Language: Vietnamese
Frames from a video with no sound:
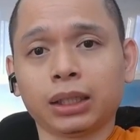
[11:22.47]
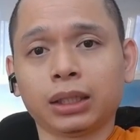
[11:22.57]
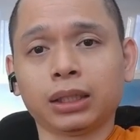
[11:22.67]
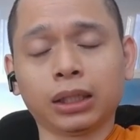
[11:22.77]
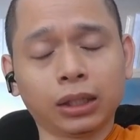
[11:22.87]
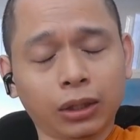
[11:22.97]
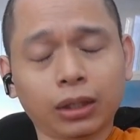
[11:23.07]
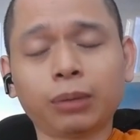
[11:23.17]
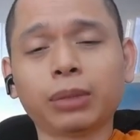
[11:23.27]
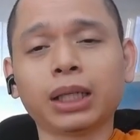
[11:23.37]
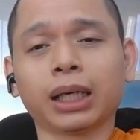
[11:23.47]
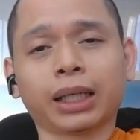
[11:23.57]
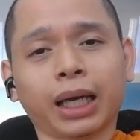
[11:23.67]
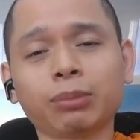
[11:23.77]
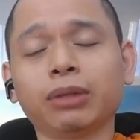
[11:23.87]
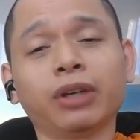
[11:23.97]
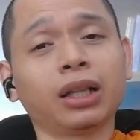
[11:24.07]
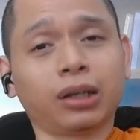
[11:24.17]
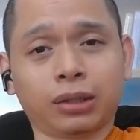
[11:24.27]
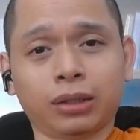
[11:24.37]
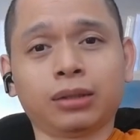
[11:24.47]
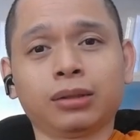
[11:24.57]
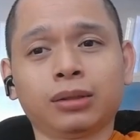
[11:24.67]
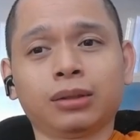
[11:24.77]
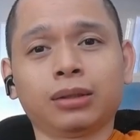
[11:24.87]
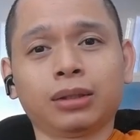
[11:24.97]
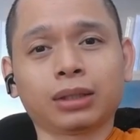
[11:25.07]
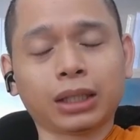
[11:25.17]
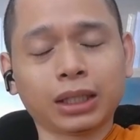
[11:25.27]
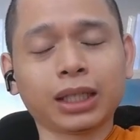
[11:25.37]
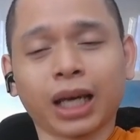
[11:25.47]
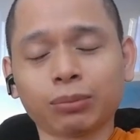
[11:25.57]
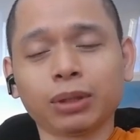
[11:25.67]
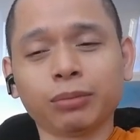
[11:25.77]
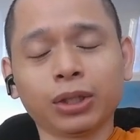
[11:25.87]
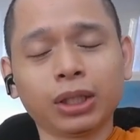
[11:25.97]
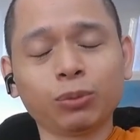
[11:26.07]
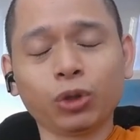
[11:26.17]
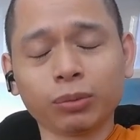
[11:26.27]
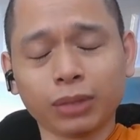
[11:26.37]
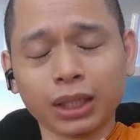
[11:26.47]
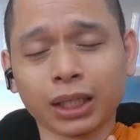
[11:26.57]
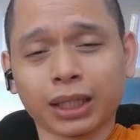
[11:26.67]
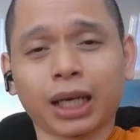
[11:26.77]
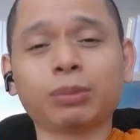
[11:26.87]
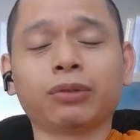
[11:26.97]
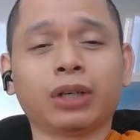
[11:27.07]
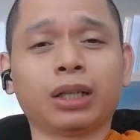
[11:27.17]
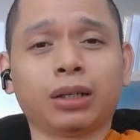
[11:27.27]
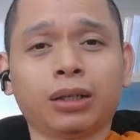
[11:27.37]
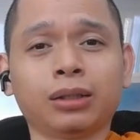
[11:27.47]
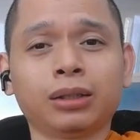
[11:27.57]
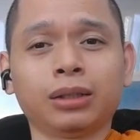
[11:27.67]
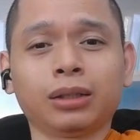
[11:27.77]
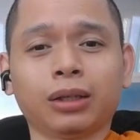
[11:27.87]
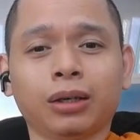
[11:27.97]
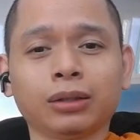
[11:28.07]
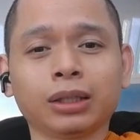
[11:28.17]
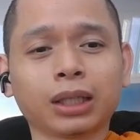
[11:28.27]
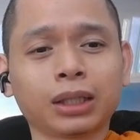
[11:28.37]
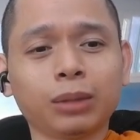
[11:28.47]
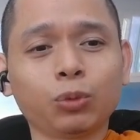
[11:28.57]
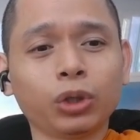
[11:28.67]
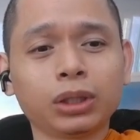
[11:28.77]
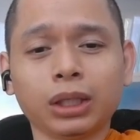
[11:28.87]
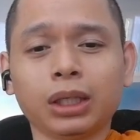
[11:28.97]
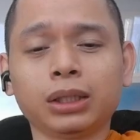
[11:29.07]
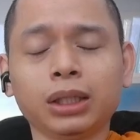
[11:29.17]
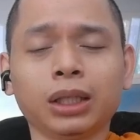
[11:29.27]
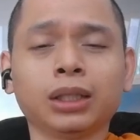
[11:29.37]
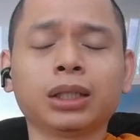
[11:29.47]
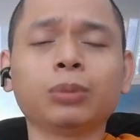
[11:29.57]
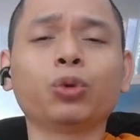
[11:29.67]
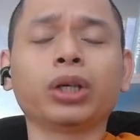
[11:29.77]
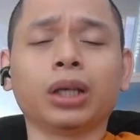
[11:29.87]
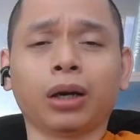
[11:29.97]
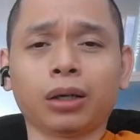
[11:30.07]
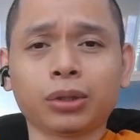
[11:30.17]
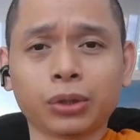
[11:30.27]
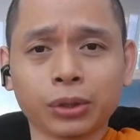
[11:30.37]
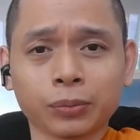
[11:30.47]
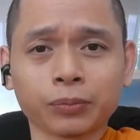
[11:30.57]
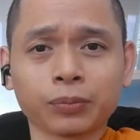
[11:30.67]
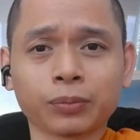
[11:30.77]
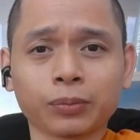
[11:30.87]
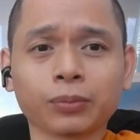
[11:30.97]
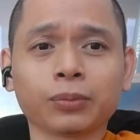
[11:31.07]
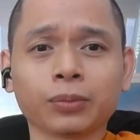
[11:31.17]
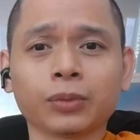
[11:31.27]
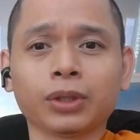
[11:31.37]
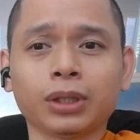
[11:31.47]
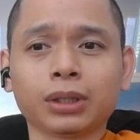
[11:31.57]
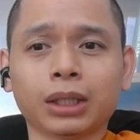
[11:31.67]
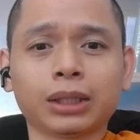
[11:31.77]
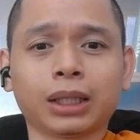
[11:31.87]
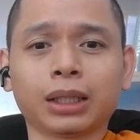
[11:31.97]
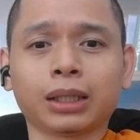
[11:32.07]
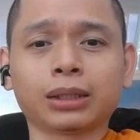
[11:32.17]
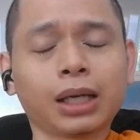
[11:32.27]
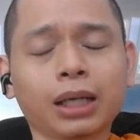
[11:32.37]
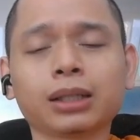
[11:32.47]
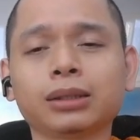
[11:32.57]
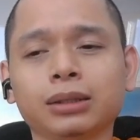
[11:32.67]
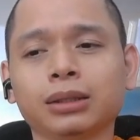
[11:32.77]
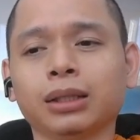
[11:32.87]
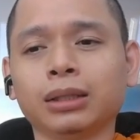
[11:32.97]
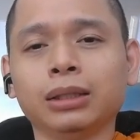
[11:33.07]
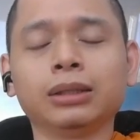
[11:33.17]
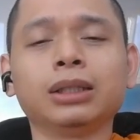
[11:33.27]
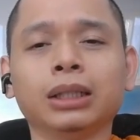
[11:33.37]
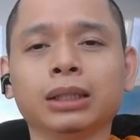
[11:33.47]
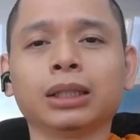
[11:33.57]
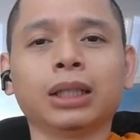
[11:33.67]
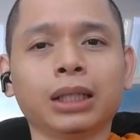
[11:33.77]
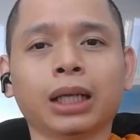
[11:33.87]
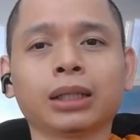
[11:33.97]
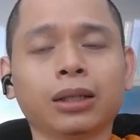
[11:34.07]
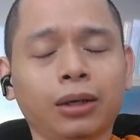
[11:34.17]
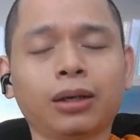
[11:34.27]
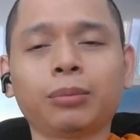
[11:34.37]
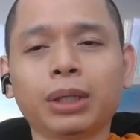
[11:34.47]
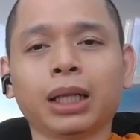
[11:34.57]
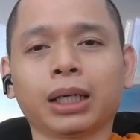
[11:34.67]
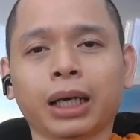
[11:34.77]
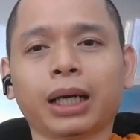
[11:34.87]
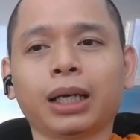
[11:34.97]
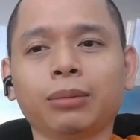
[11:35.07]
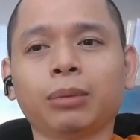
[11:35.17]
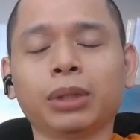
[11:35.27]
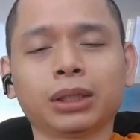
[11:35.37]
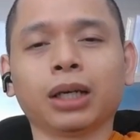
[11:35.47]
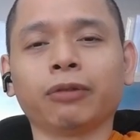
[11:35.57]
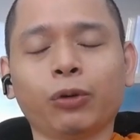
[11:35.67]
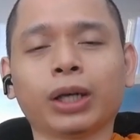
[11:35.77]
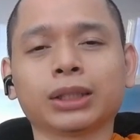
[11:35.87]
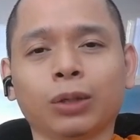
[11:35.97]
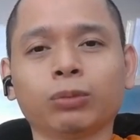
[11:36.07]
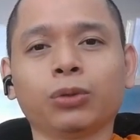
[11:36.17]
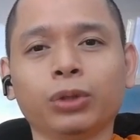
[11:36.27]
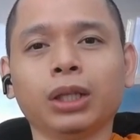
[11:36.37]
thì đó mới là cái mình phải lo cái giới hạnh mình bị khiếm khuyết mới là cái mình phải lo còn những cái khiếm khuyết kia chỉ là những khiếm khuyết nhỏ thôi ừ. thành ra là ráng à, giữ gìn cái giới hạnh đó mới là cái mà mình cần phải quan trọng đó quý